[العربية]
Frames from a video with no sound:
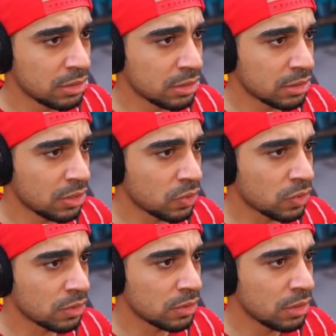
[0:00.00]
آه، اوه
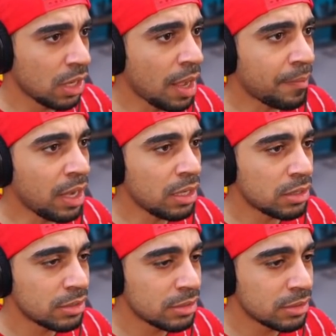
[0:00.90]
اما
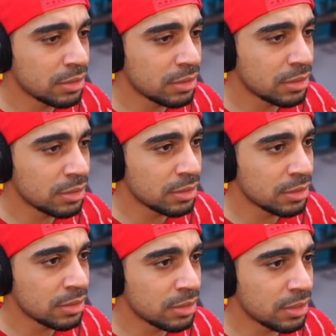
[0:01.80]

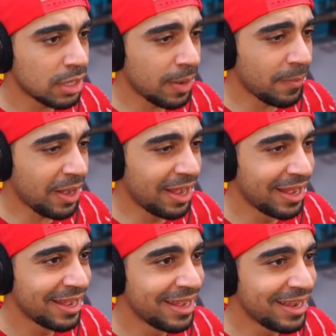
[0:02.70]
اما
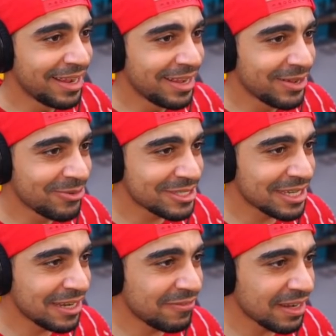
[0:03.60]
وش
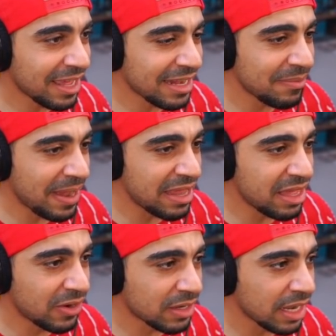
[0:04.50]
الليفل الغريب هذا
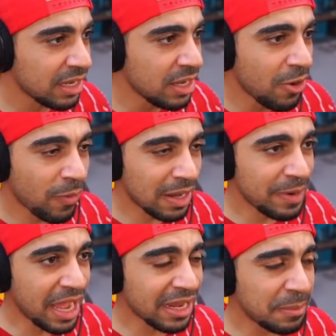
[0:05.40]
اوكي والله
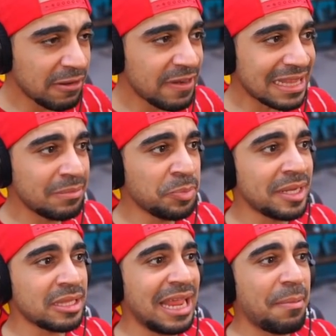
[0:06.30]
من اغرب الليفلات اللي
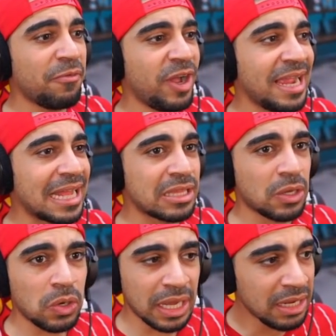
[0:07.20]
ممكن تلعبها في
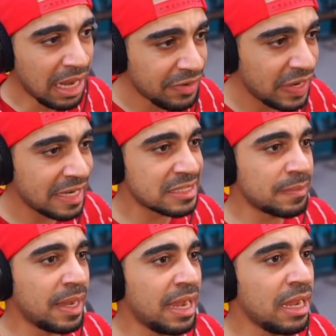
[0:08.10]
حياتك اوكي عدينا يا
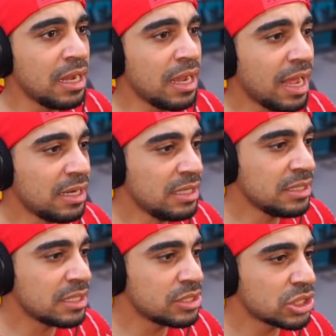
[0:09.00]
جماعه
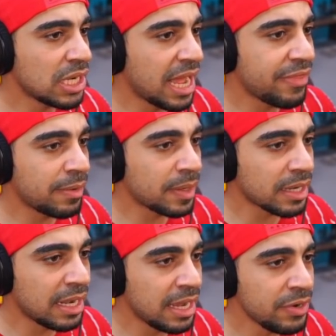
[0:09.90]
الحين نجي لهذا
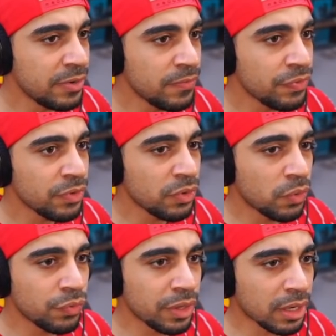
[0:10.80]
المكان
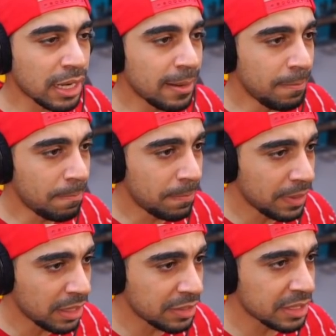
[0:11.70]
ونركب
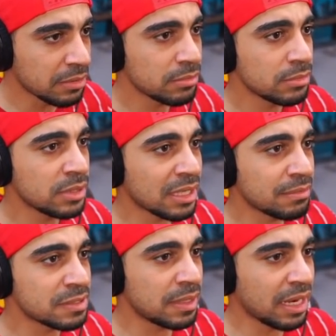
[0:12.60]
هني يلا بسم الله